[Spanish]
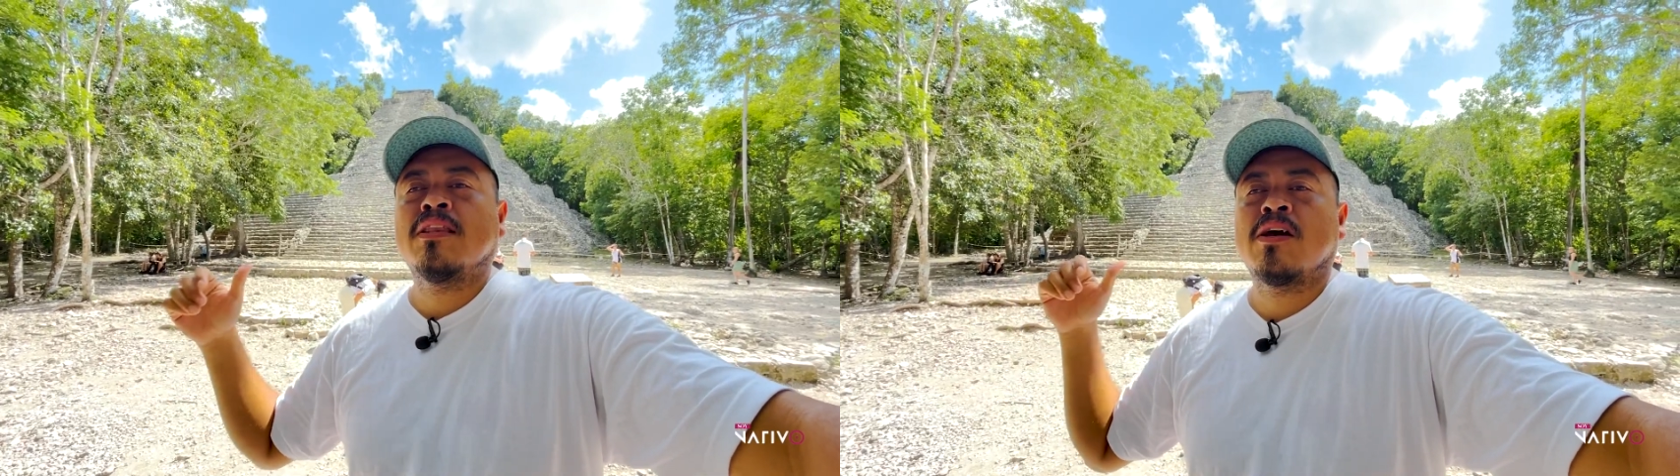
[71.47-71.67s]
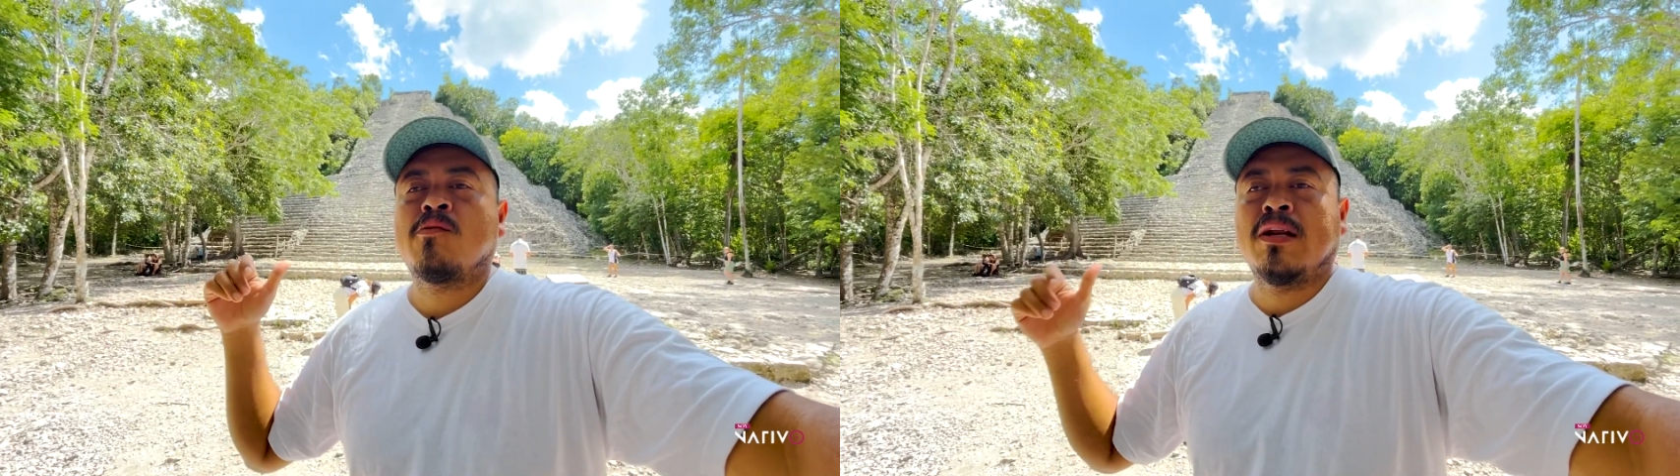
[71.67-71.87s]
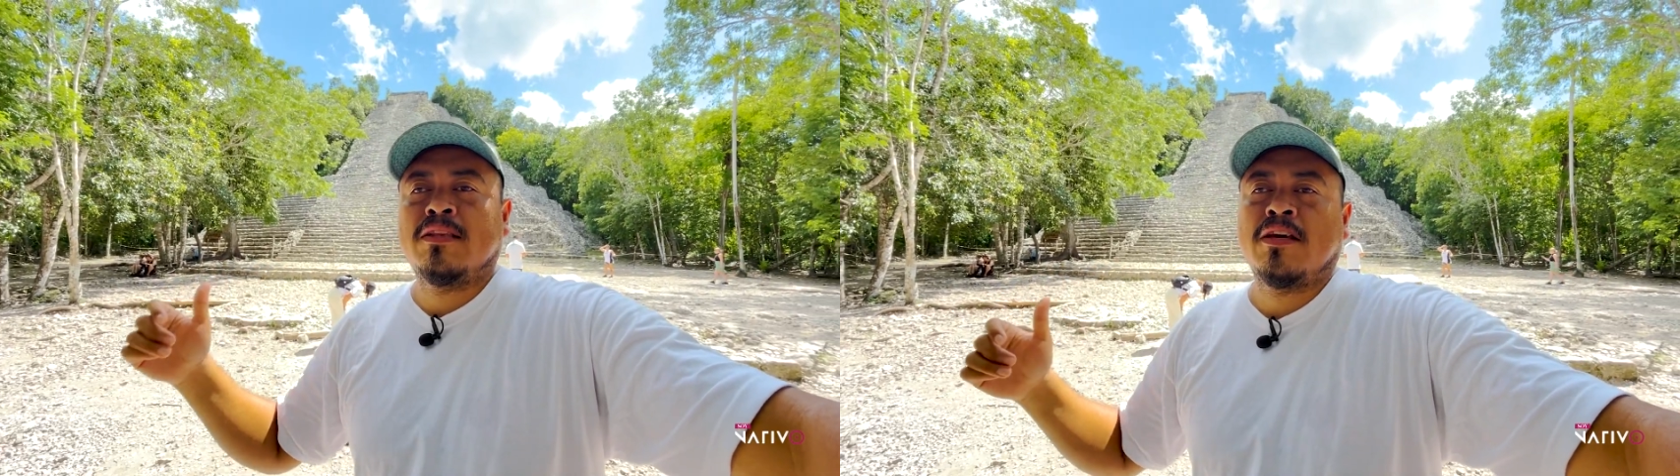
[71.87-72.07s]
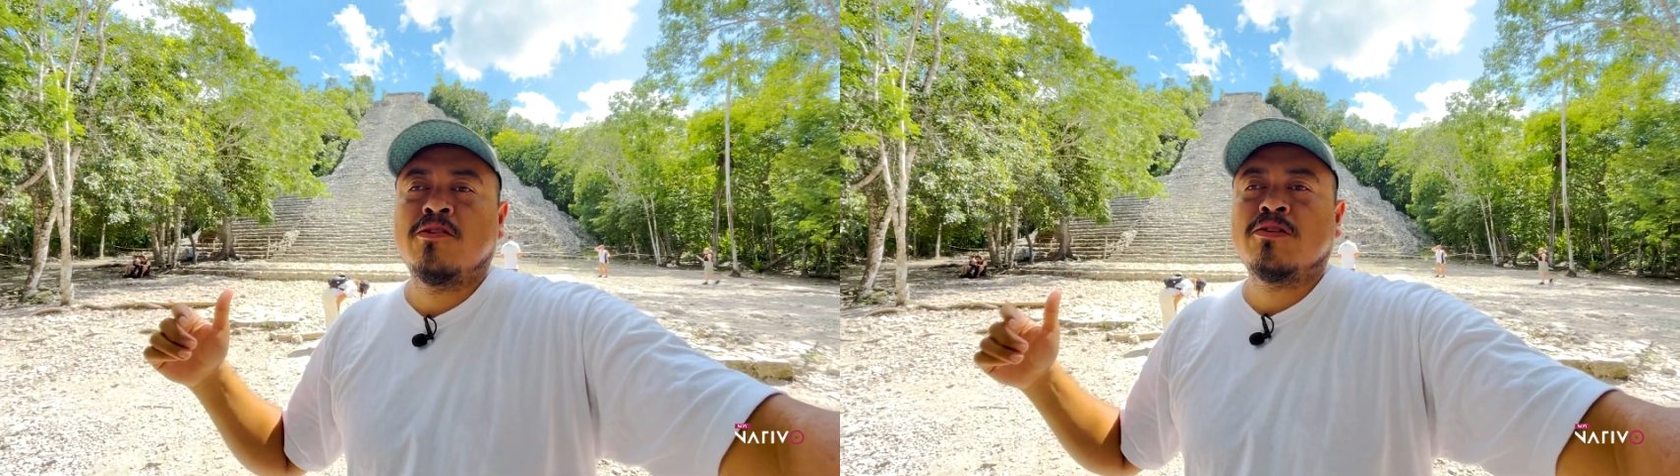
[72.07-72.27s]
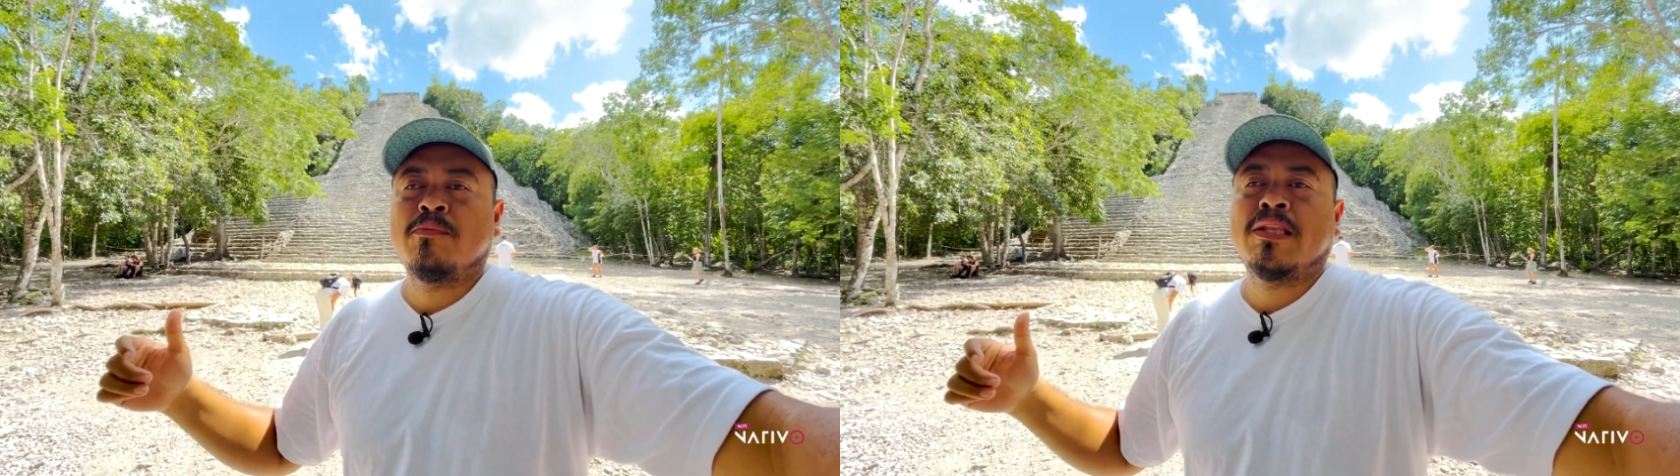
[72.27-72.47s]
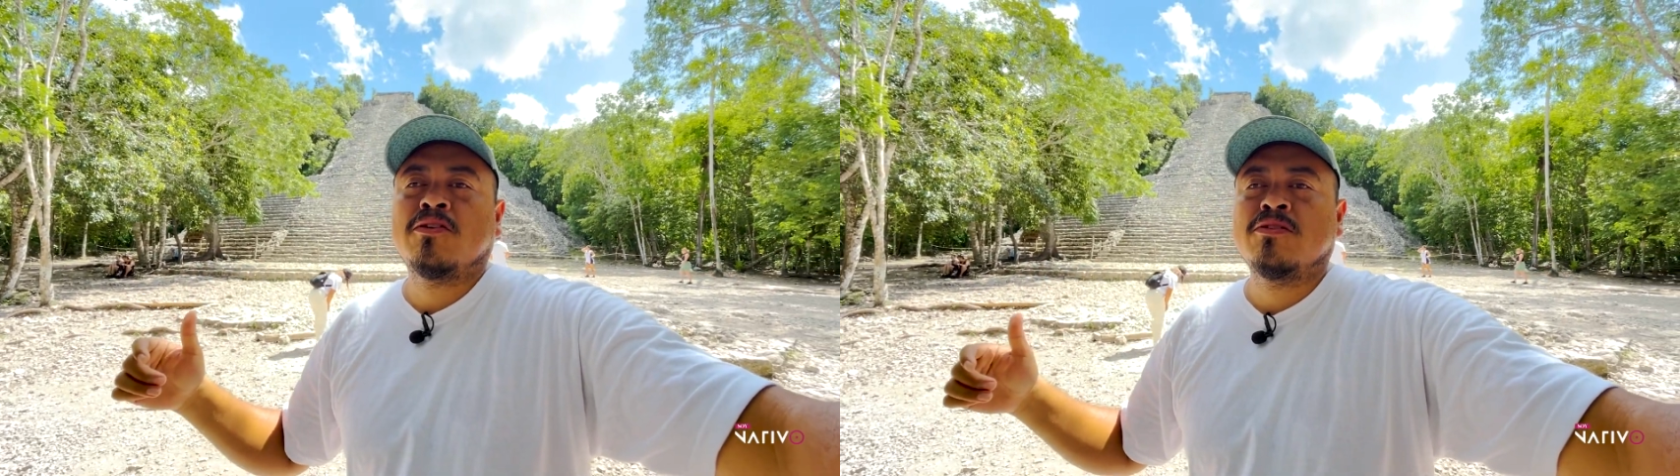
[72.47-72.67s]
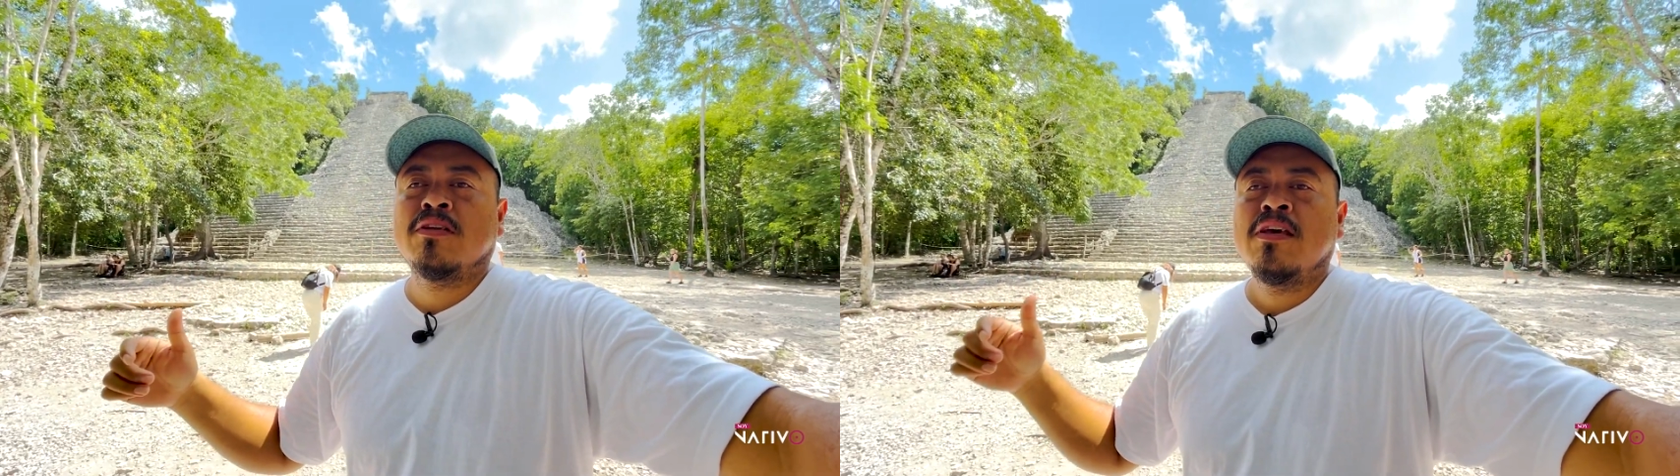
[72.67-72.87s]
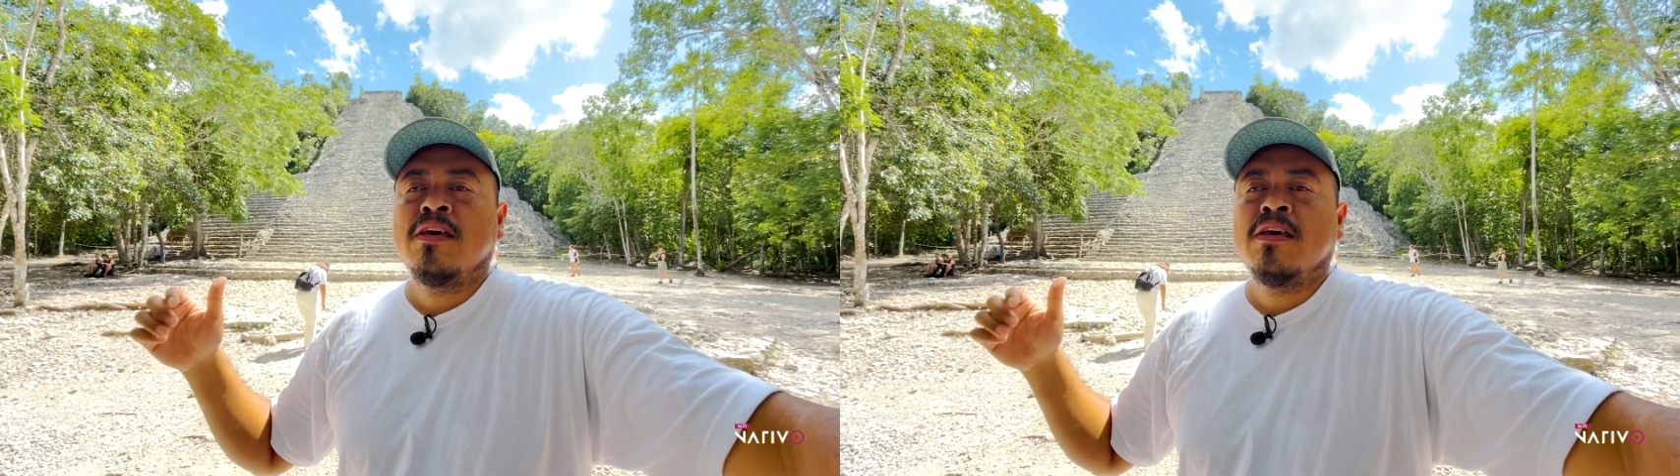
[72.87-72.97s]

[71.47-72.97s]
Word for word: de 42 metros.